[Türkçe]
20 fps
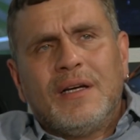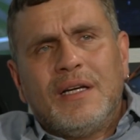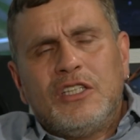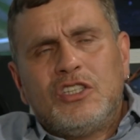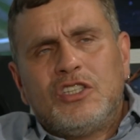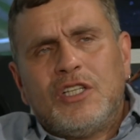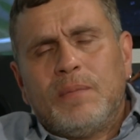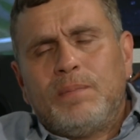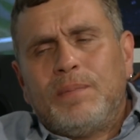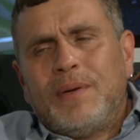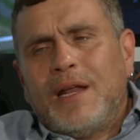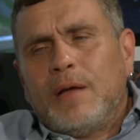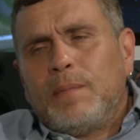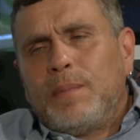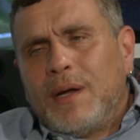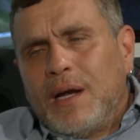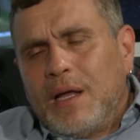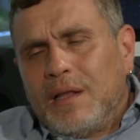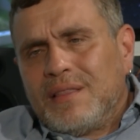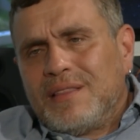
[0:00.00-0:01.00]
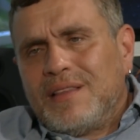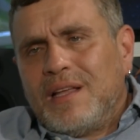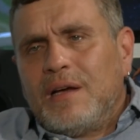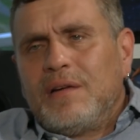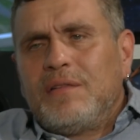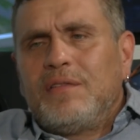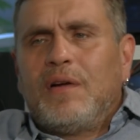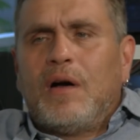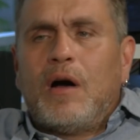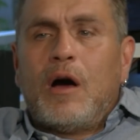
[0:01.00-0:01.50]
işte
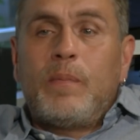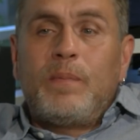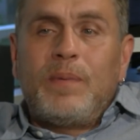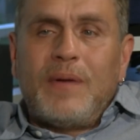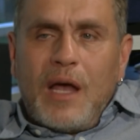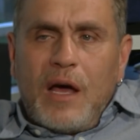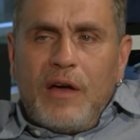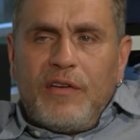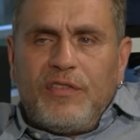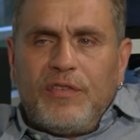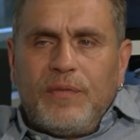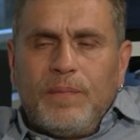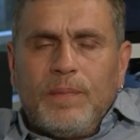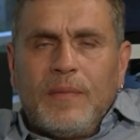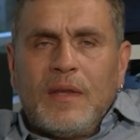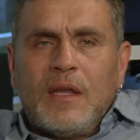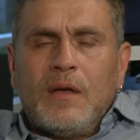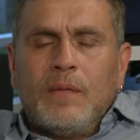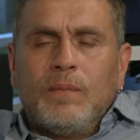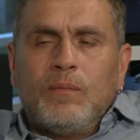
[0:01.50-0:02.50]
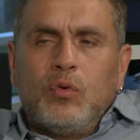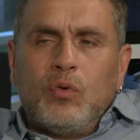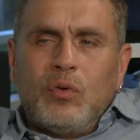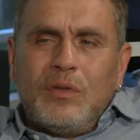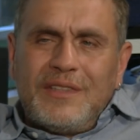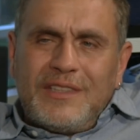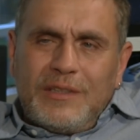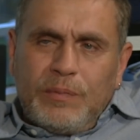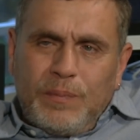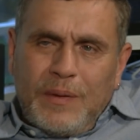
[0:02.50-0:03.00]
preparatlar, haplar, burun
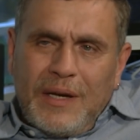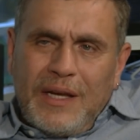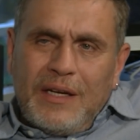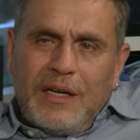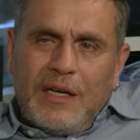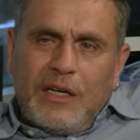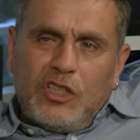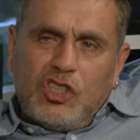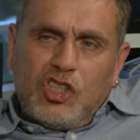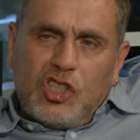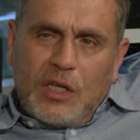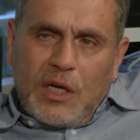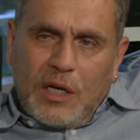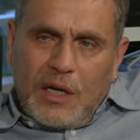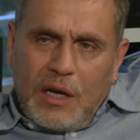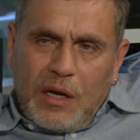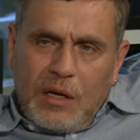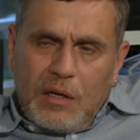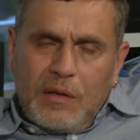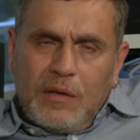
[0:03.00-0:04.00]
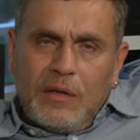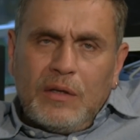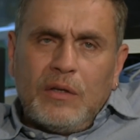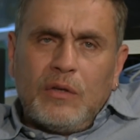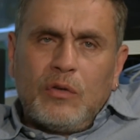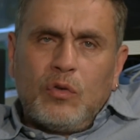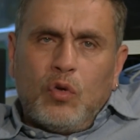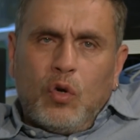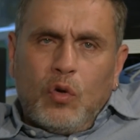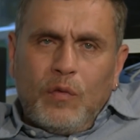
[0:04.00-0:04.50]
spreyleri çıkarak
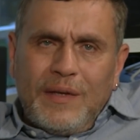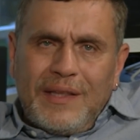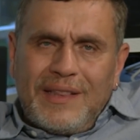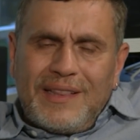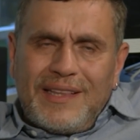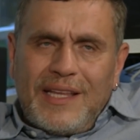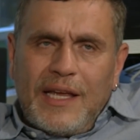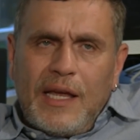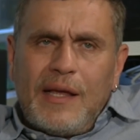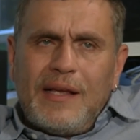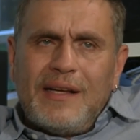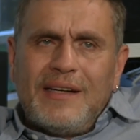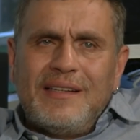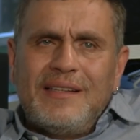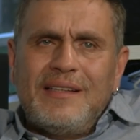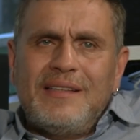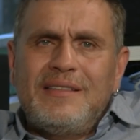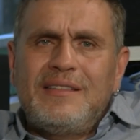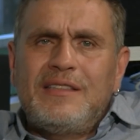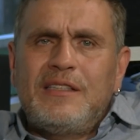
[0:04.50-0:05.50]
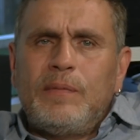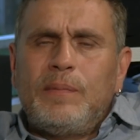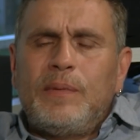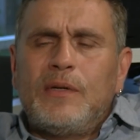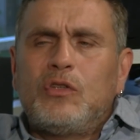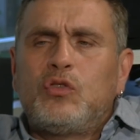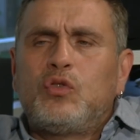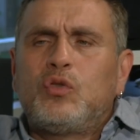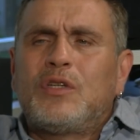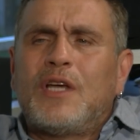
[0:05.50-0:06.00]
Covid'de hızlı
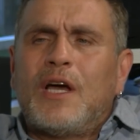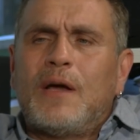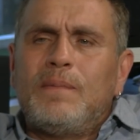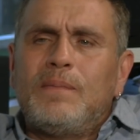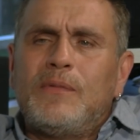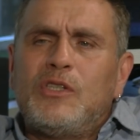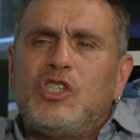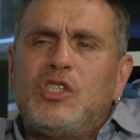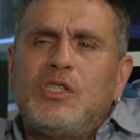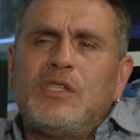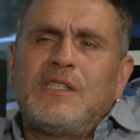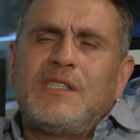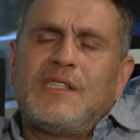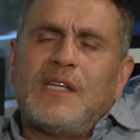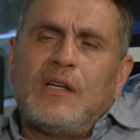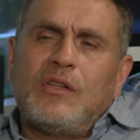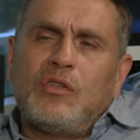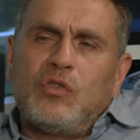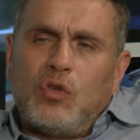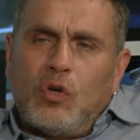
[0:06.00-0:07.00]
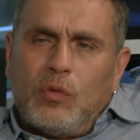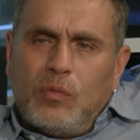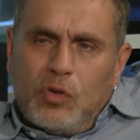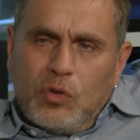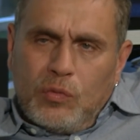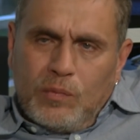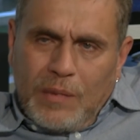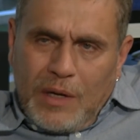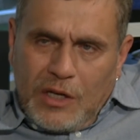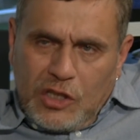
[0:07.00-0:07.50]
bir tükenmişlik
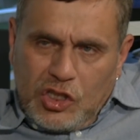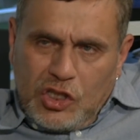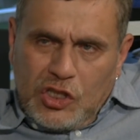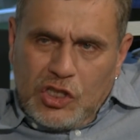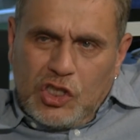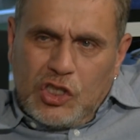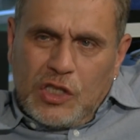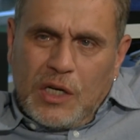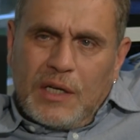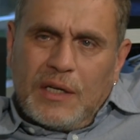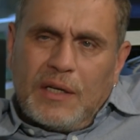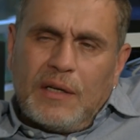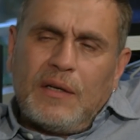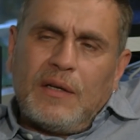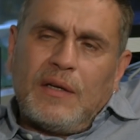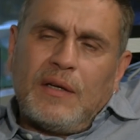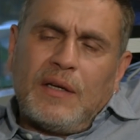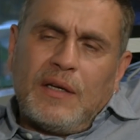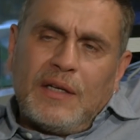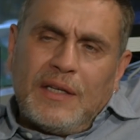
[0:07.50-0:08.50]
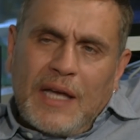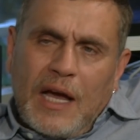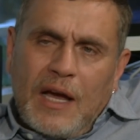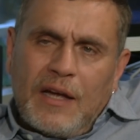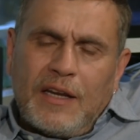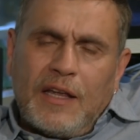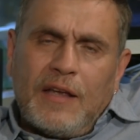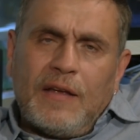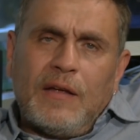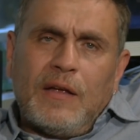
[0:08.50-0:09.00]
sendromunun başlayacağını.
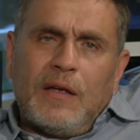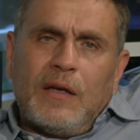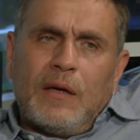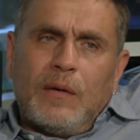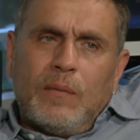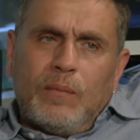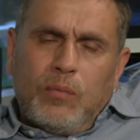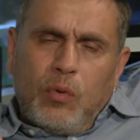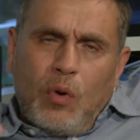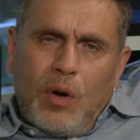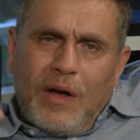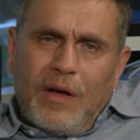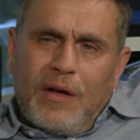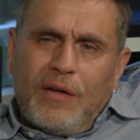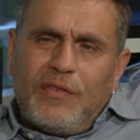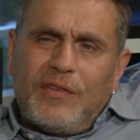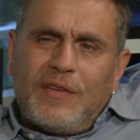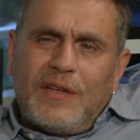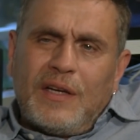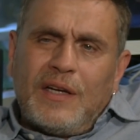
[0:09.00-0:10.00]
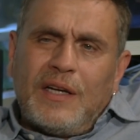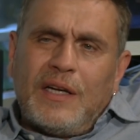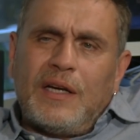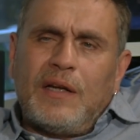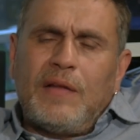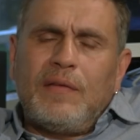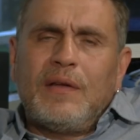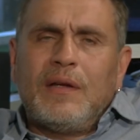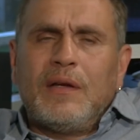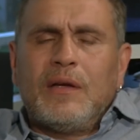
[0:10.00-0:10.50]
Yani Covid bu
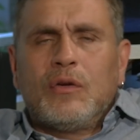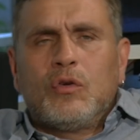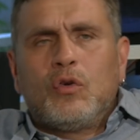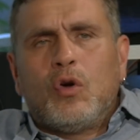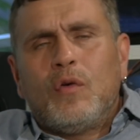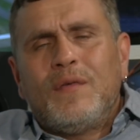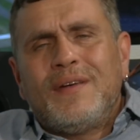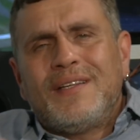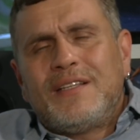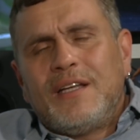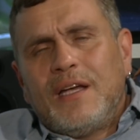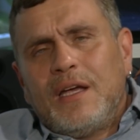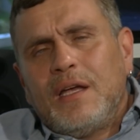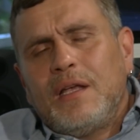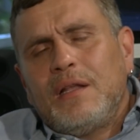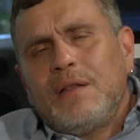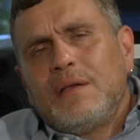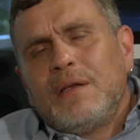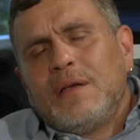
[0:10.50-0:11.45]
hastaları yani, Covid'in